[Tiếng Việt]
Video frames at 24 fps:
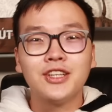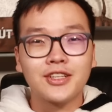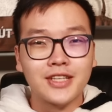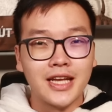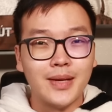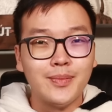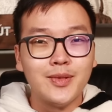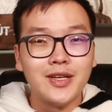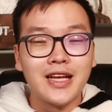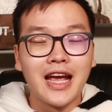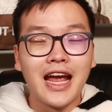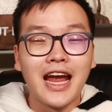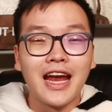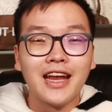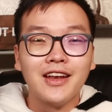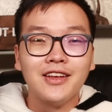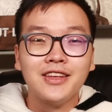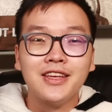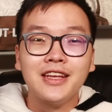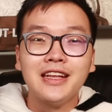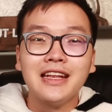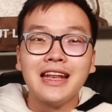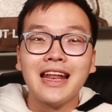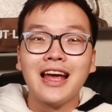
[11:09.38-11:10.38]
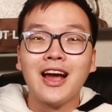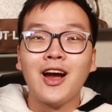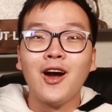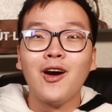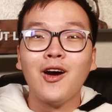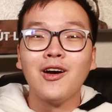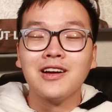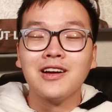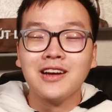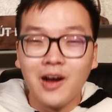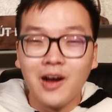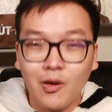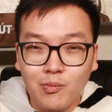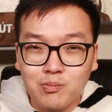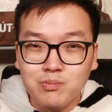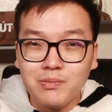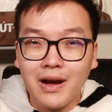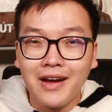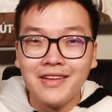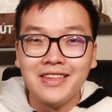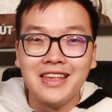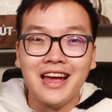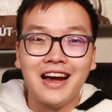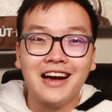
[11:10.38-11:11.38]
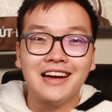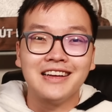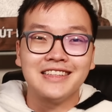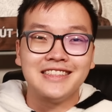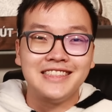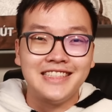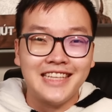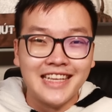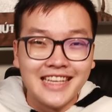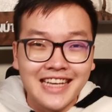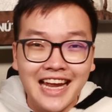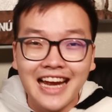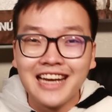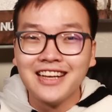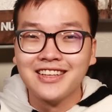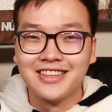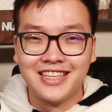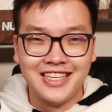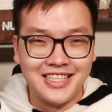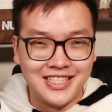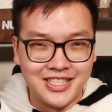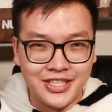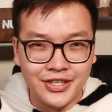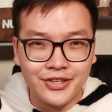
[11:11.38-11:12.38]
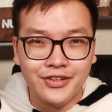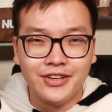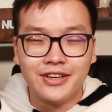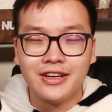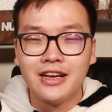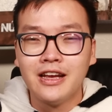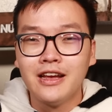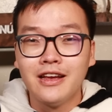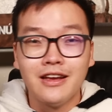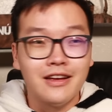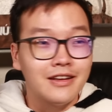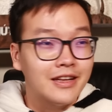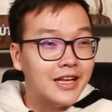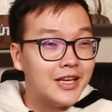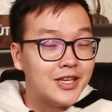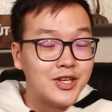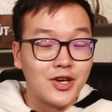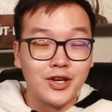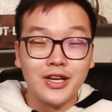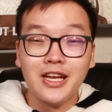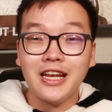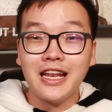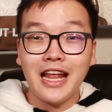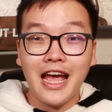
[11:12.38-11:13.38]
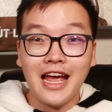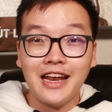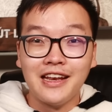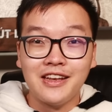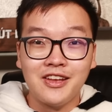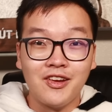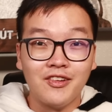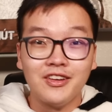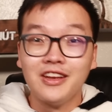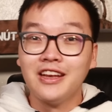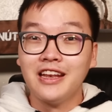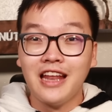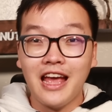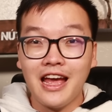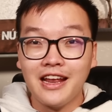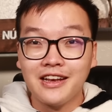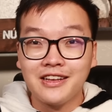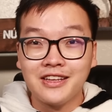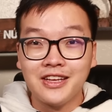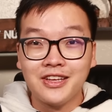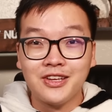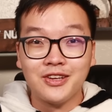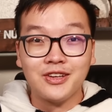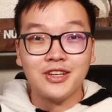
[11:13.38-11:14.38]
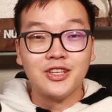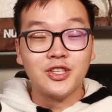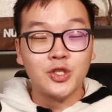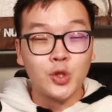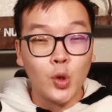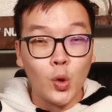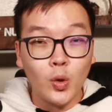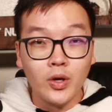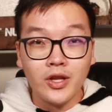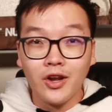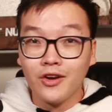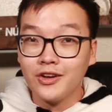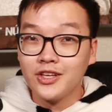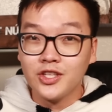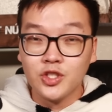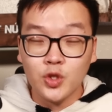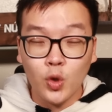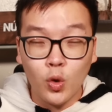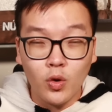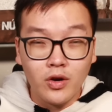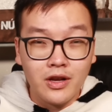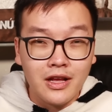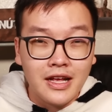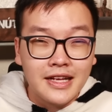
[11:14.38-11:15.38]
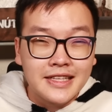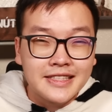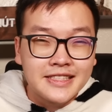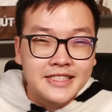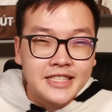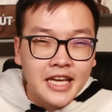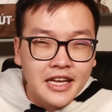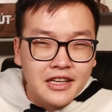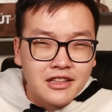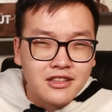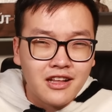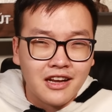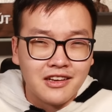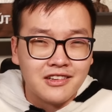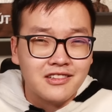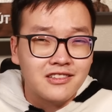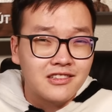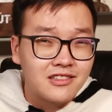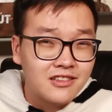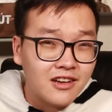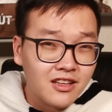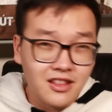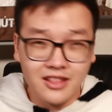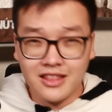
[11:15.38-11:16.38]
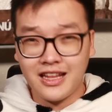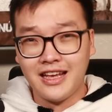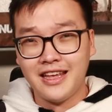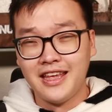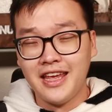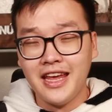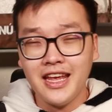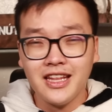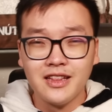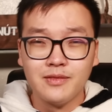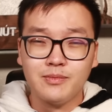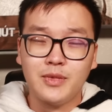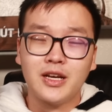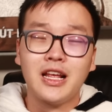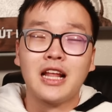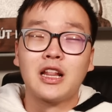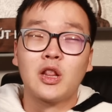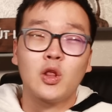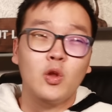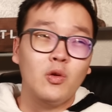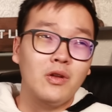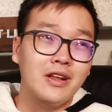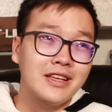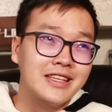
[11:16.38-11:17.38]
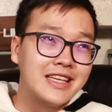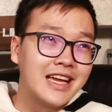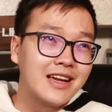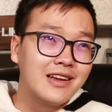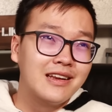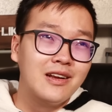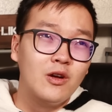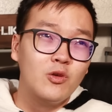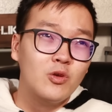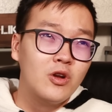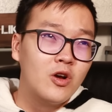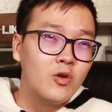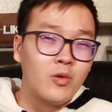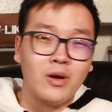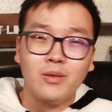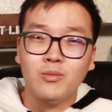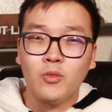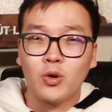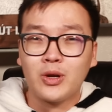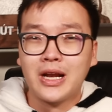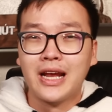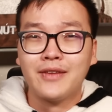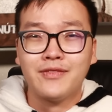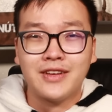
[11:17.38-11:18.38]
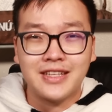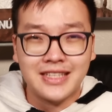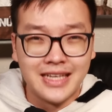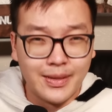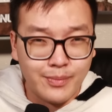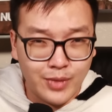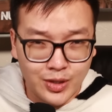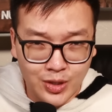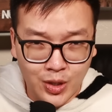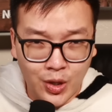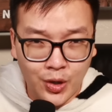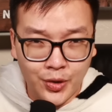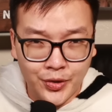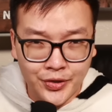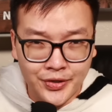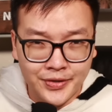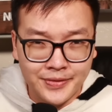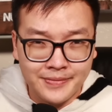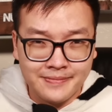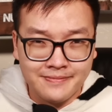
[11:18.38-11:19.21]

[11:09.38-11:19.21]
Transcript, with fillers: nhược điểm thứ hai đó chính là họ không bao giờ chiến thắng được thị trường thị trường đi lên thì họ đi lên thị trường đi xuống thì họ đi xuống chênh lệch rất là ít mình thật luôn là chắc đâu đó khoảng 1 2 phần trăm mà thôi